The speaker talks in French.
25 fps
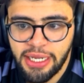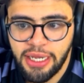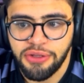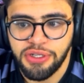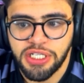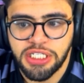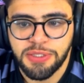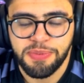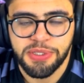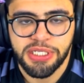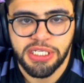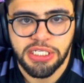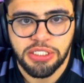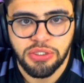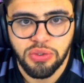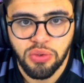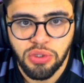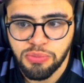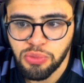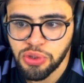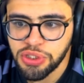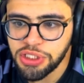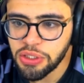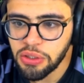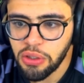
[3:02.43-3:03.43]
a une explication, il
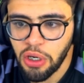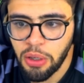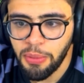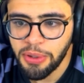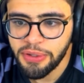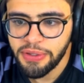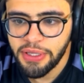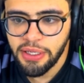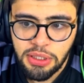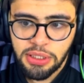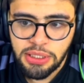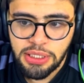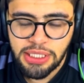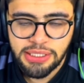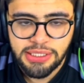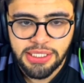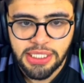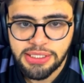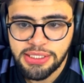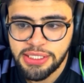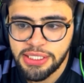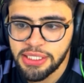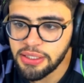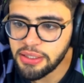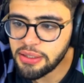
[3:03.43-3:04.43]
me dit en commentaire. L'année
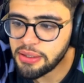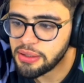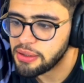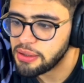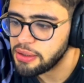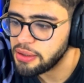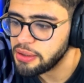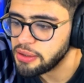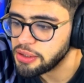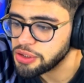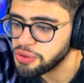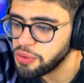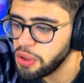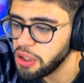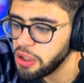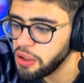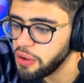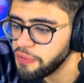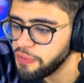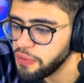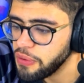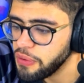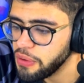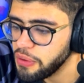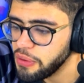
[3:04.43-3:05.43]
dernière, euh, je
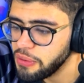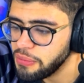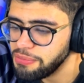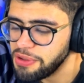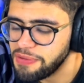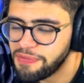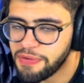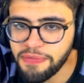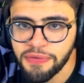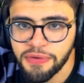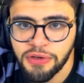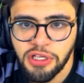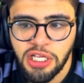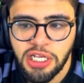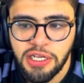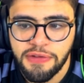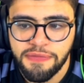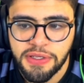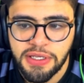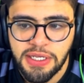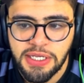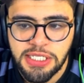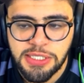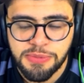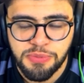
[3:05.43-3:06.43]
crois, mi-février, il avait
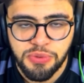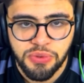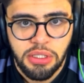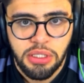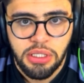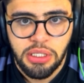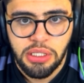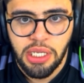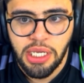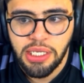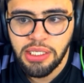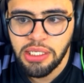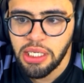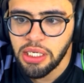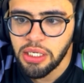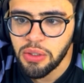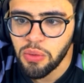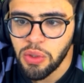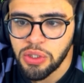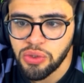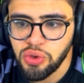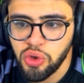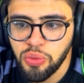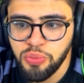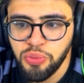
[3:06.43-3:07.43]
15 buts. Là, il a
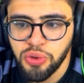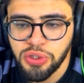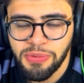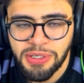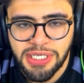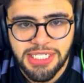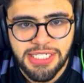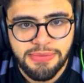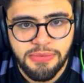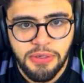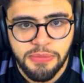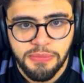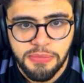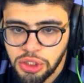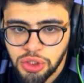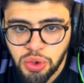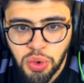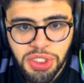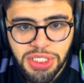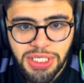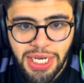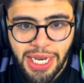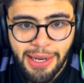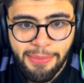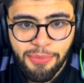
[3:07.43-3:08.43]
quoi Deux buts maximum. Je crois
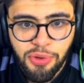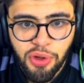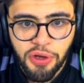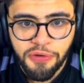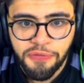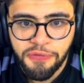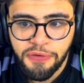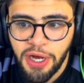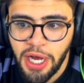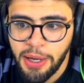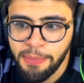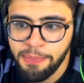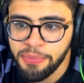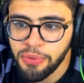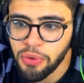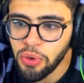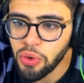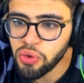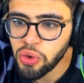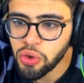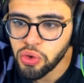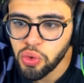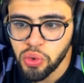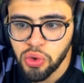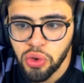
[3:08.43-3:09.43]
qu'il a la meilleure frappe
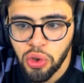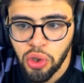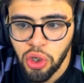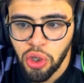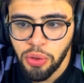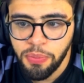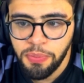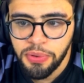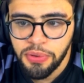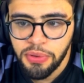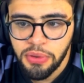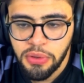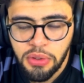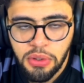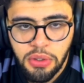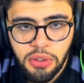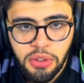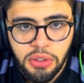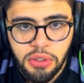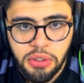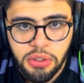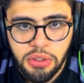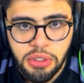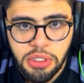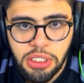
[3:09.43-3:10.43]
dans toute l'Europe.
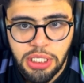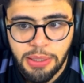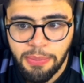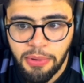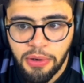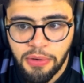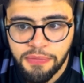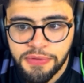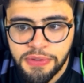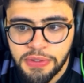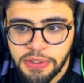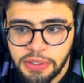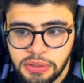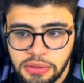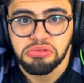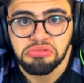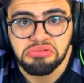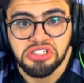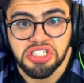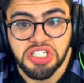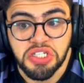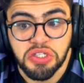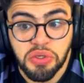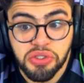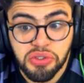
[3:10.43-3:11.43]
Il n'a pas envie de tirer.
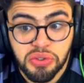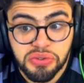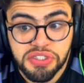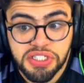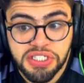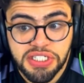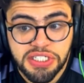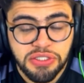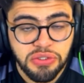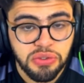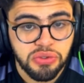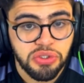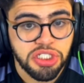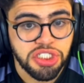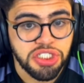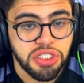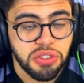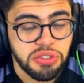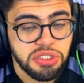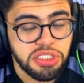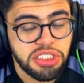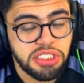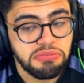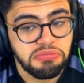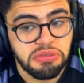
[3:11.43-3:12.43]
Ça doit être une décision
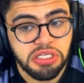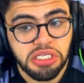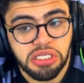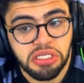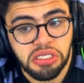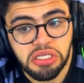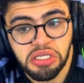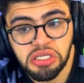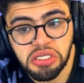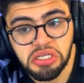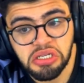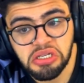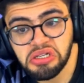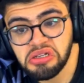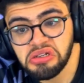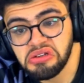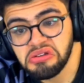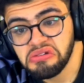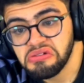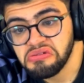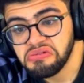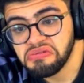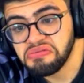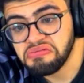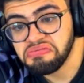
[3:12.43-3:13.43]
d'Ancelotti, mais.
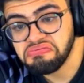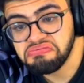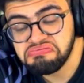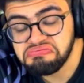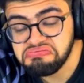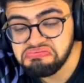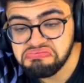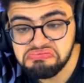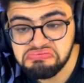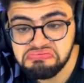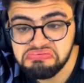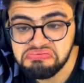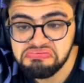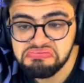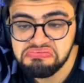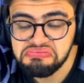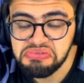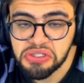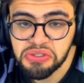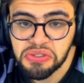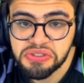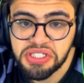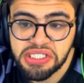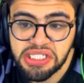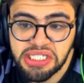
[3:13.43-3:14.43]
I
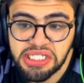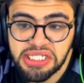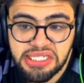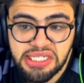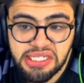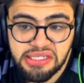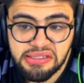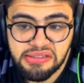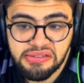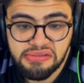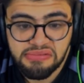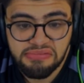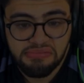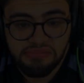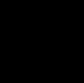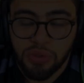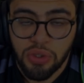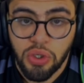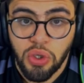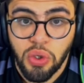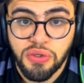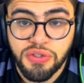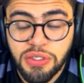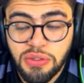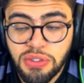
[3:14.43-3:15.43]
don't understand. Que
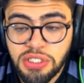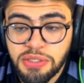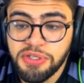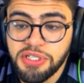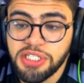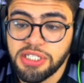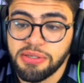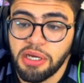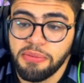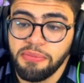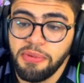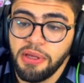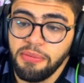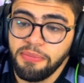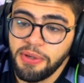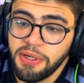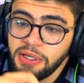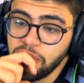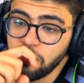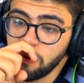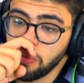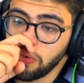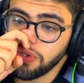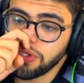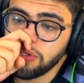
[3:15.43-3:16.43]
les amis, j'aimerais bien parler
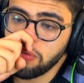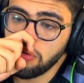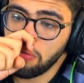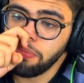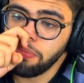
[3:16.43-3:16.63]
de Rossel un